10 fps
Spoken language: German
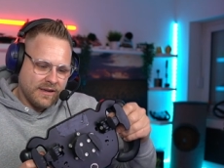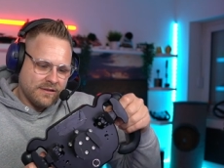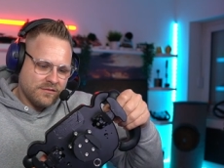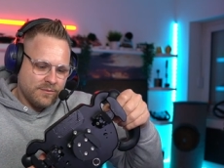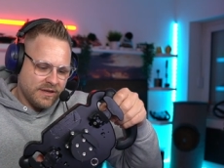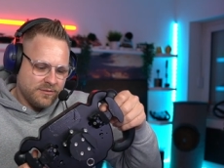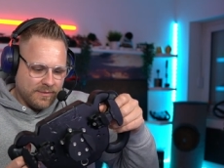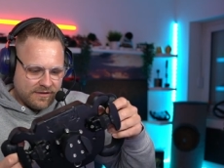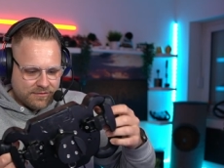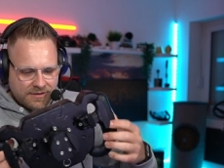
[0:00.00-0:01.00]
hast du
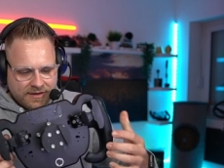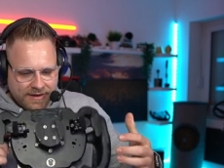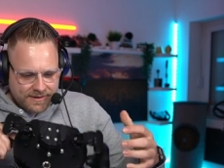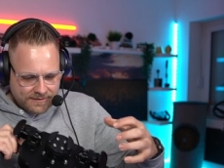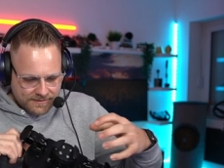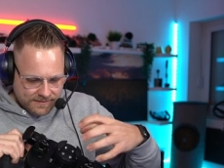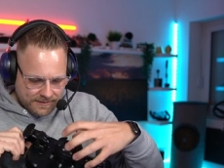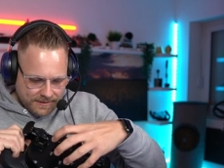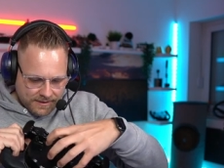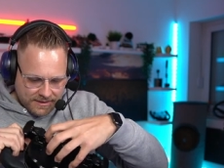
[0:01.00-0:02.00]
manchmal so ein kleines
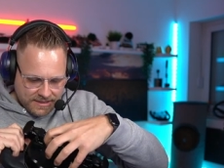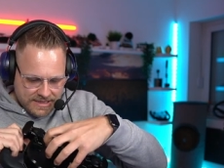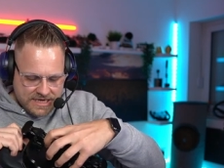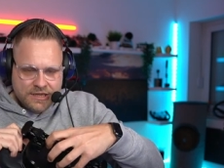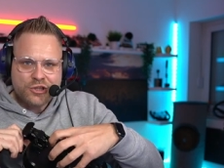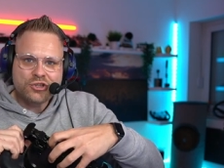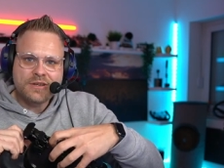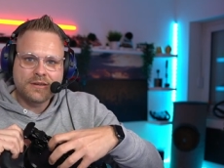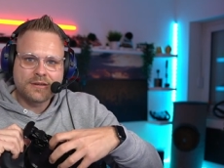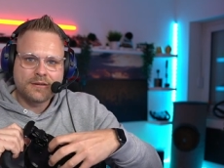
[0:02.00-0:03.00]
Knirschen
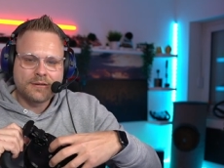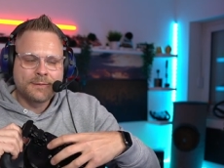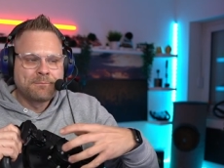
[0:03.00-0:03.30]
hier drin.